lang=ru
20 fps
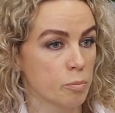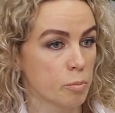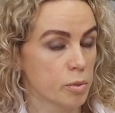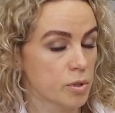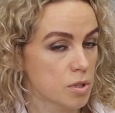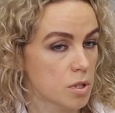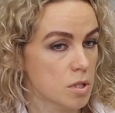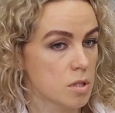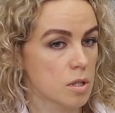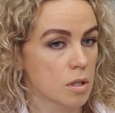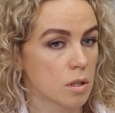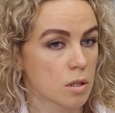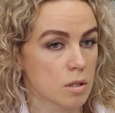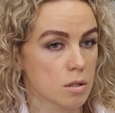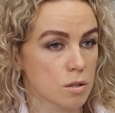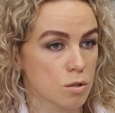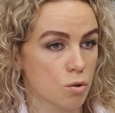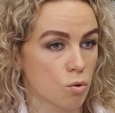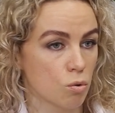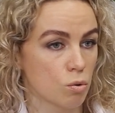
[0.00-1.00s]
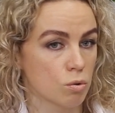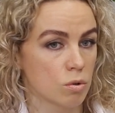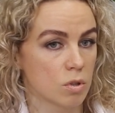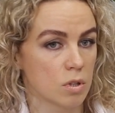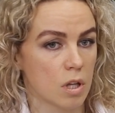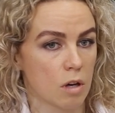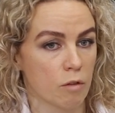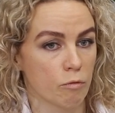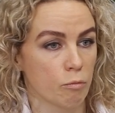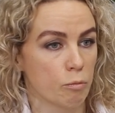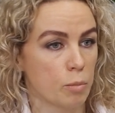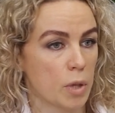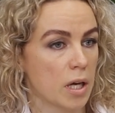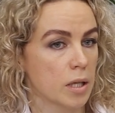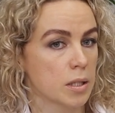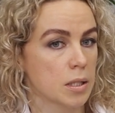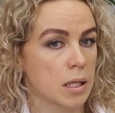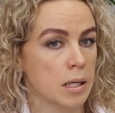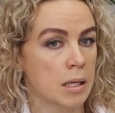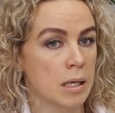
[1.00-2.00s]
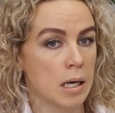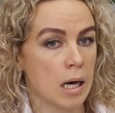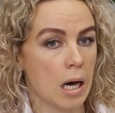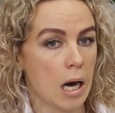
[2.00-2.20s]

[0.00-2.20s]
дополнительные расходы там, в плане